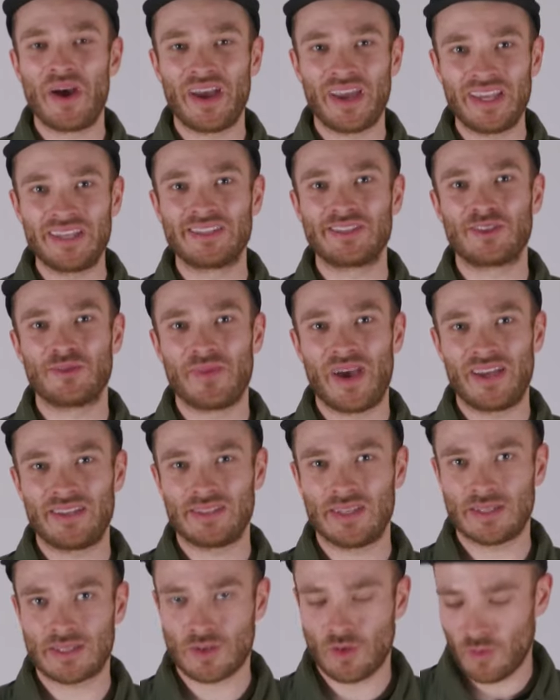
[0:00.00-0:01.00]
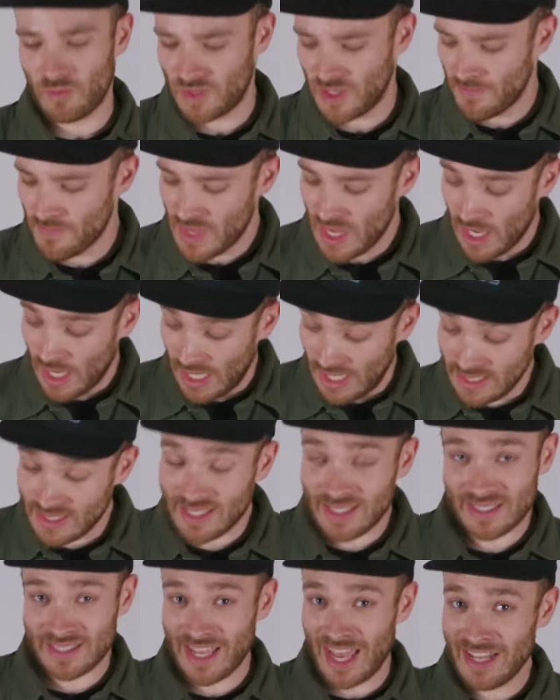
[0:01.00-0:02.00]
Paris zum Einsatz kommt.
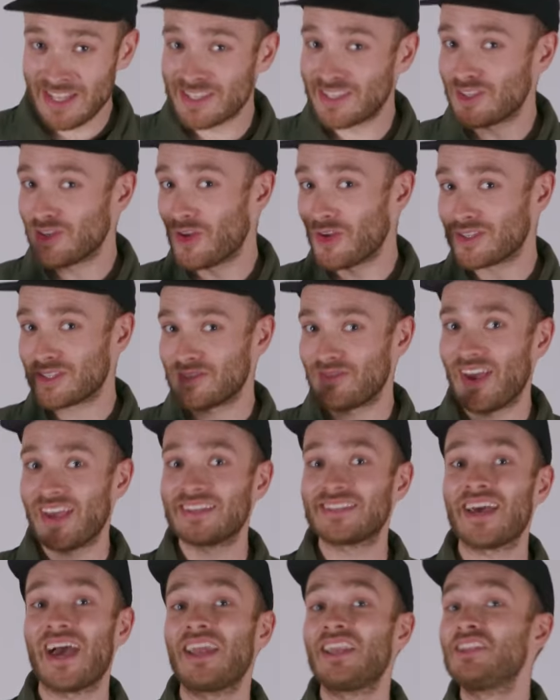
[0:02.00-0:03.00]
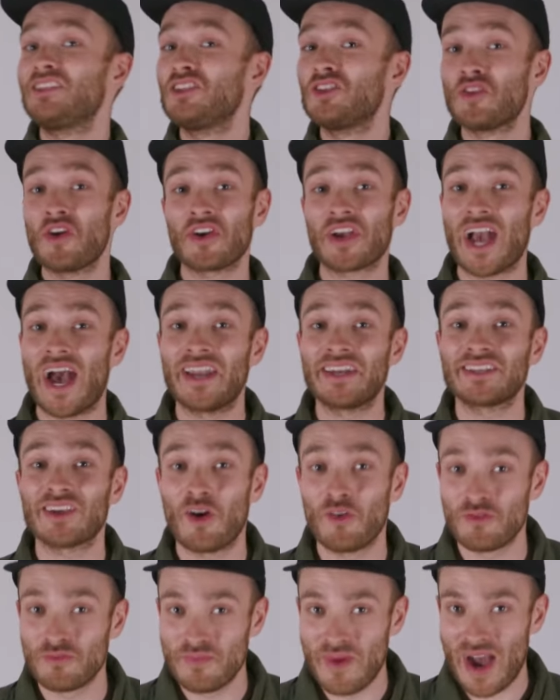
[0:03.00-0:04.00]
Interessant sind noch zwei Teile, die noch gar nicht
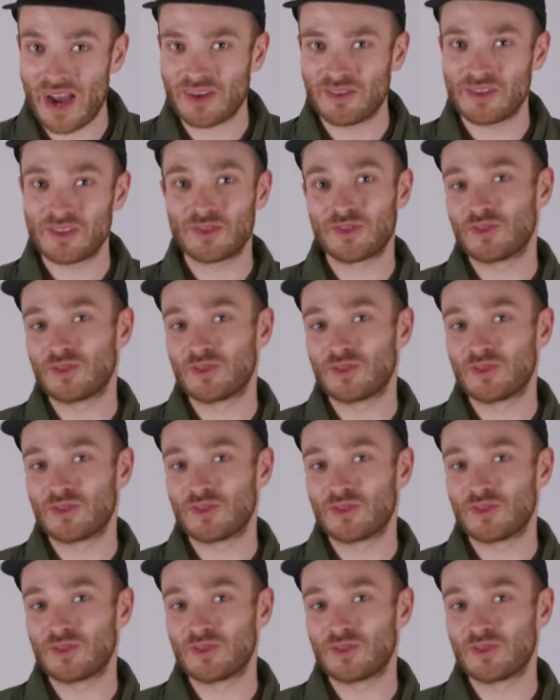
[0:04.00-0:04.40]
auf dem Markt